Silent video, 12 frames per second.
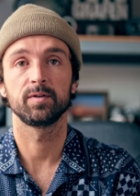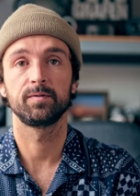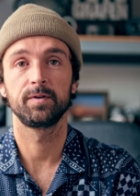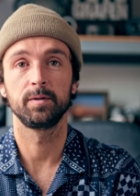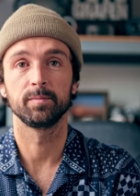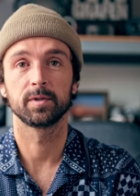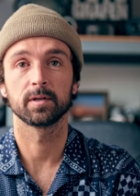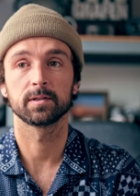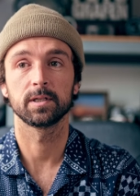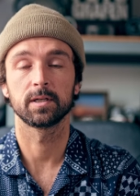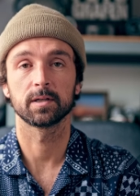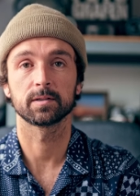filmt, dass
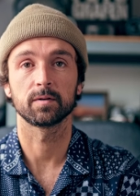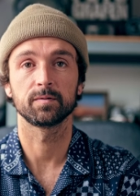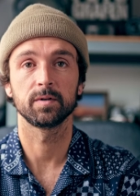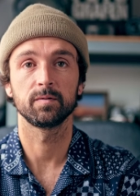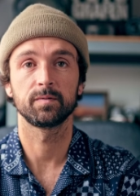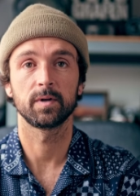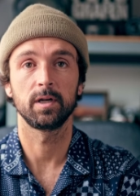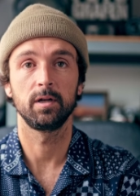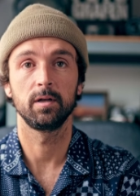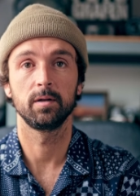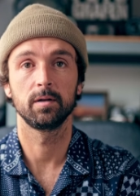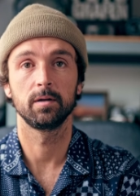ihr das auf jeden Fall
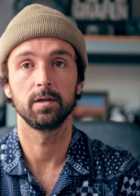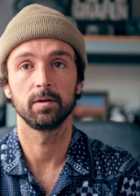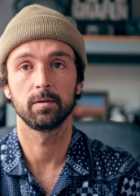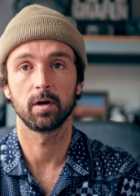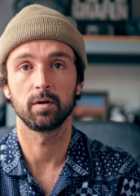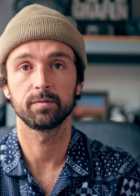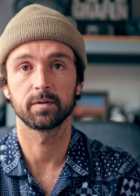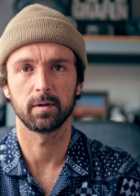auf